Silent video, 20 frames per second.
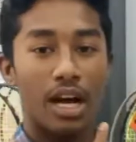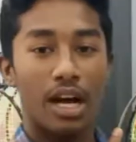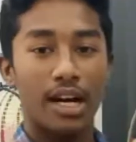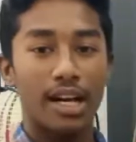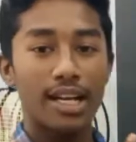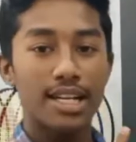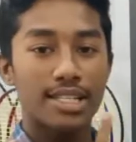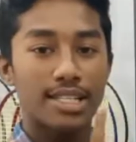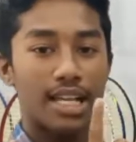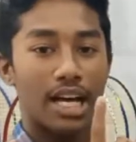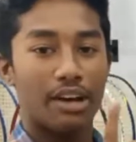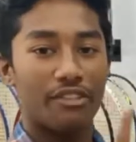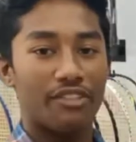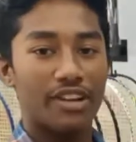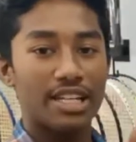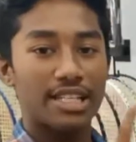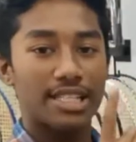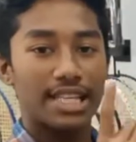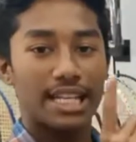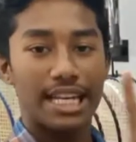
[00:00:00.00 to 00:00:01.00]
யானக்ஸ்
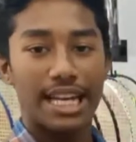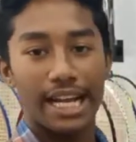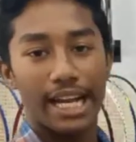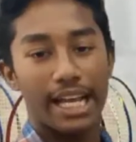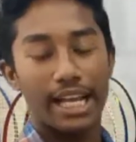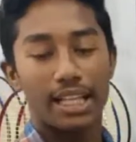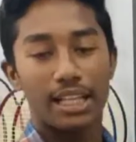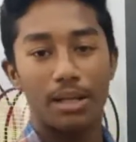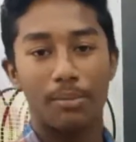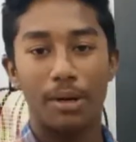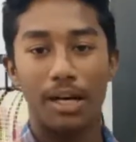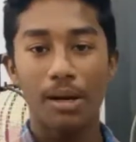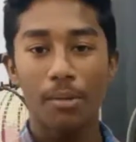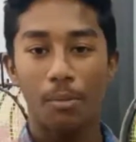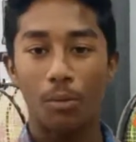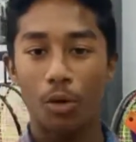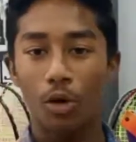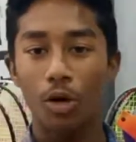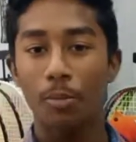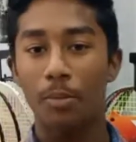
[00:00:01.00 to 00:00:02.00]
அஃபெக்ஸ் லீனிங் இந்த
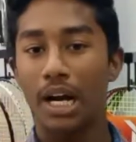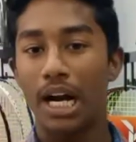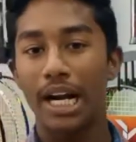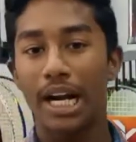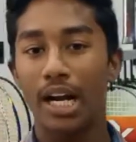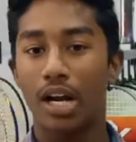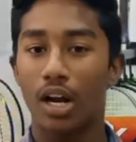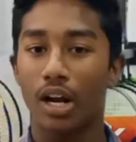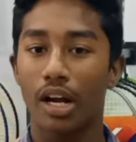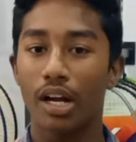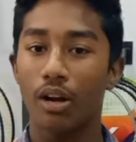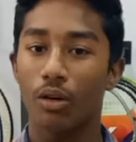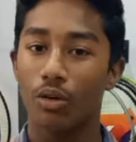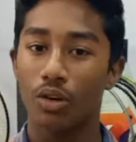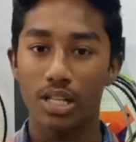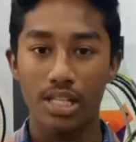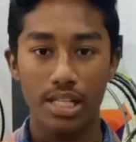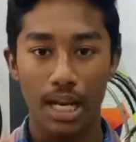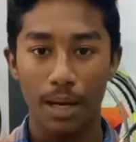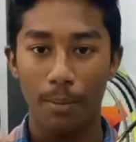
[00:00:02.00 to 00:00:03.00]
மாதிரி மூணு பிராண்டட் ராக்கெட்
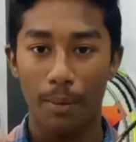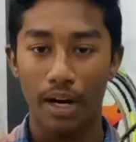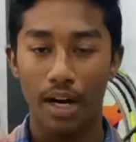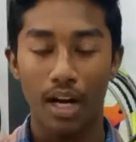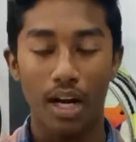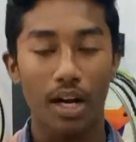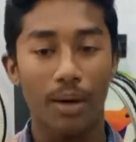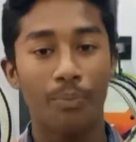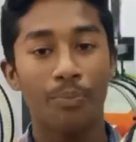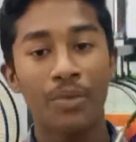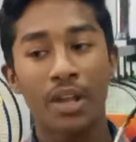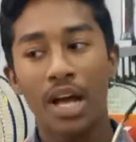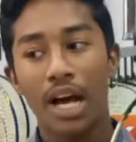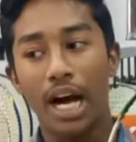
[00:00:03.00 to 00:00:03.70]
அவங்க வந்து சேல் பண்ணுறாங்க